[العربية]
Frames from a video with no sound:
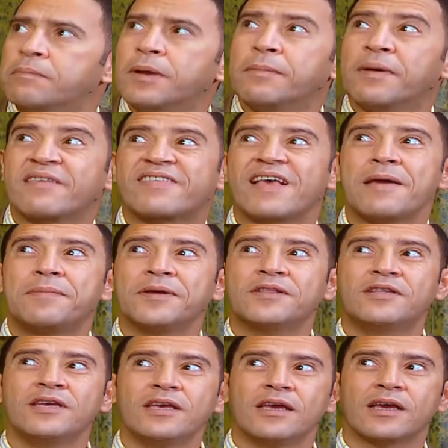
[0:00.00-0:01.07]
بمثابة
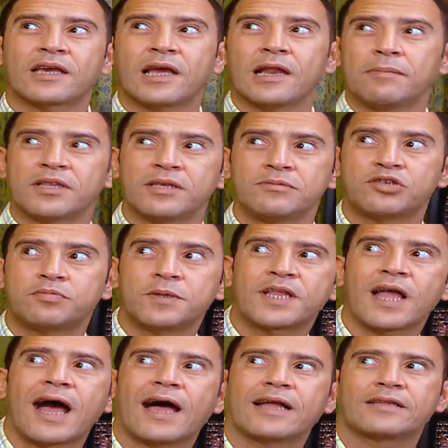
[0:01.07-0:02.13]
دي الكلمة دي مش
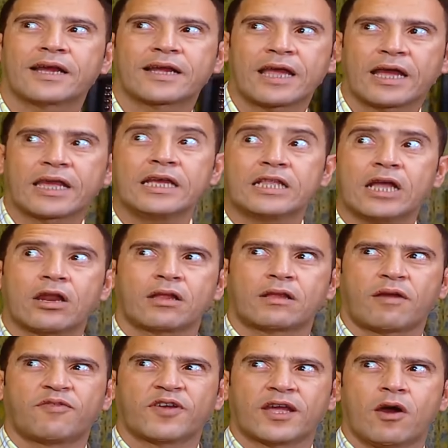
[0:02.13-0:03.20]
بتاعتك أكيد
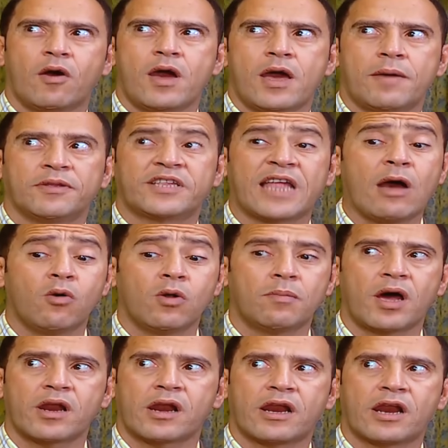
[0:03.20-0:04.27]
قريتها في الجواب أنت أول
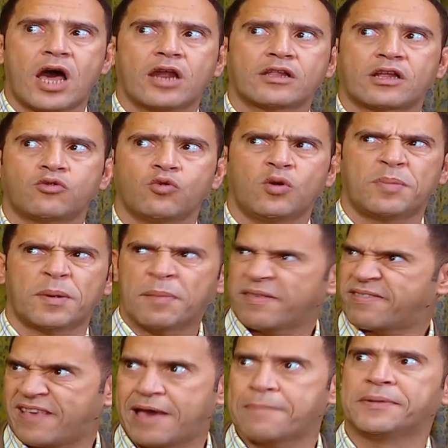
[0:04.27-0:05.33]
مرة النهاردة تقول
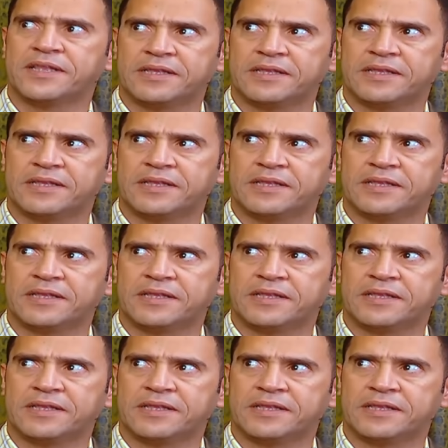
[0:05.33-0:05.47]
بمثابة